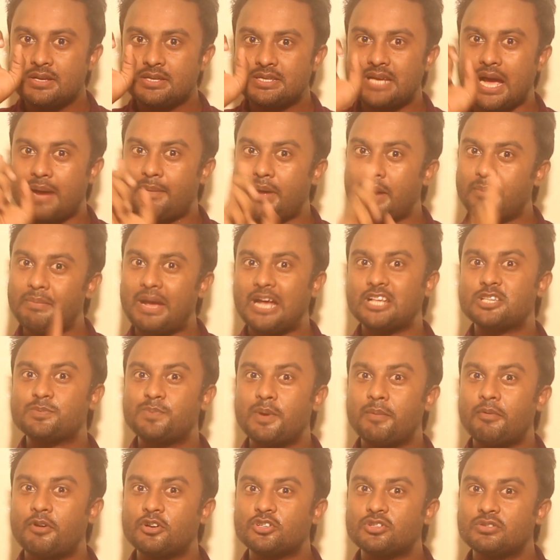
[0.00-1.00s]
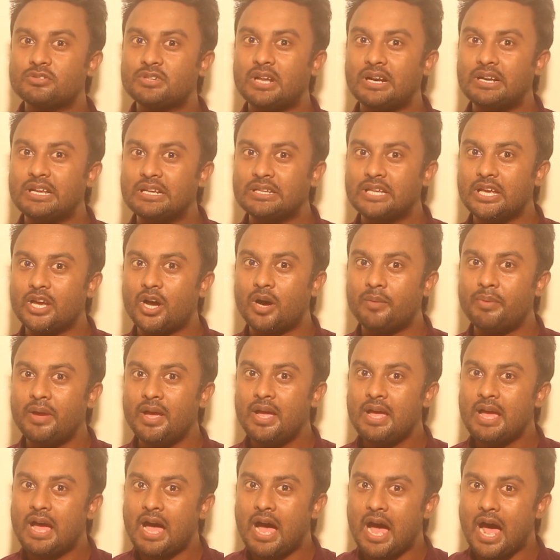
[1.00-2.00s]
যে আমার ম্যাথস প্রিপারেশনটা নিতেই হবে
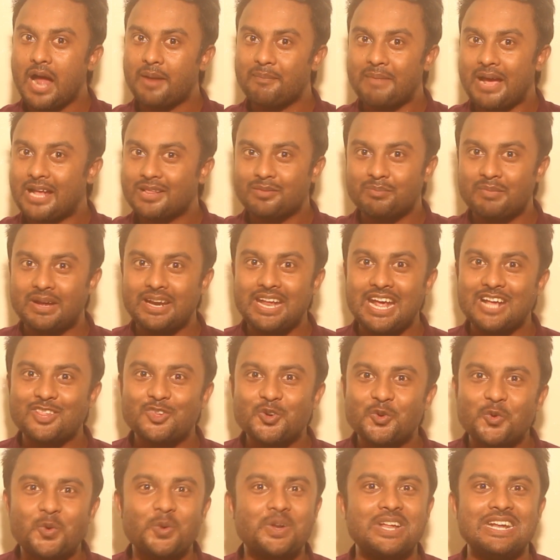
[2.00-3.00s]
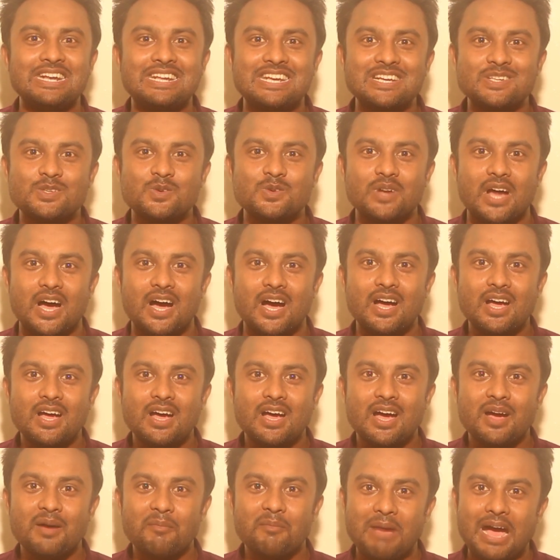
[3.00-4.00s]
আর ম্যাথ মানে এত কঠিন কিছু না
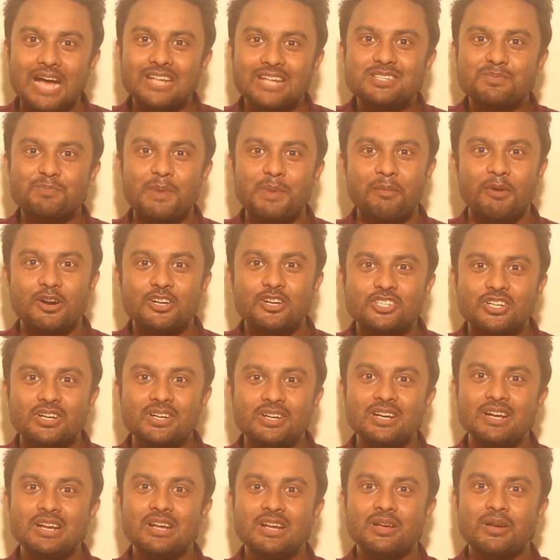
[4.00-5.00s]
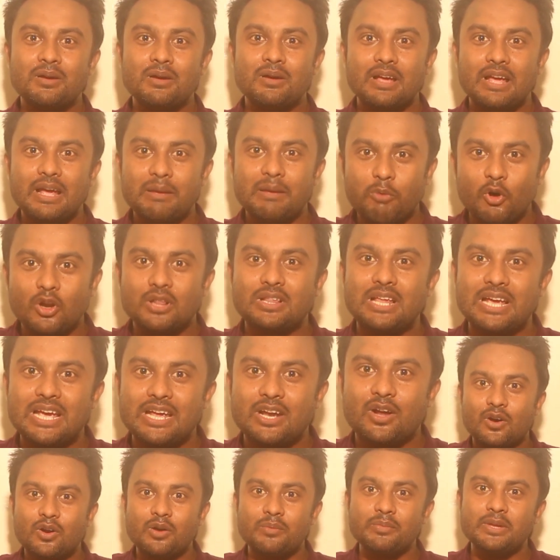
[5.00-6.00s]
ম্যাথস প্রিপারেশন বলতে
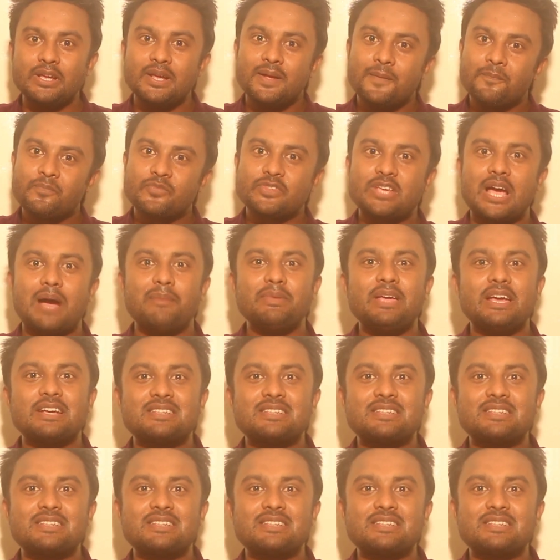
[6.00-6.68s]
এরকমই যে আমি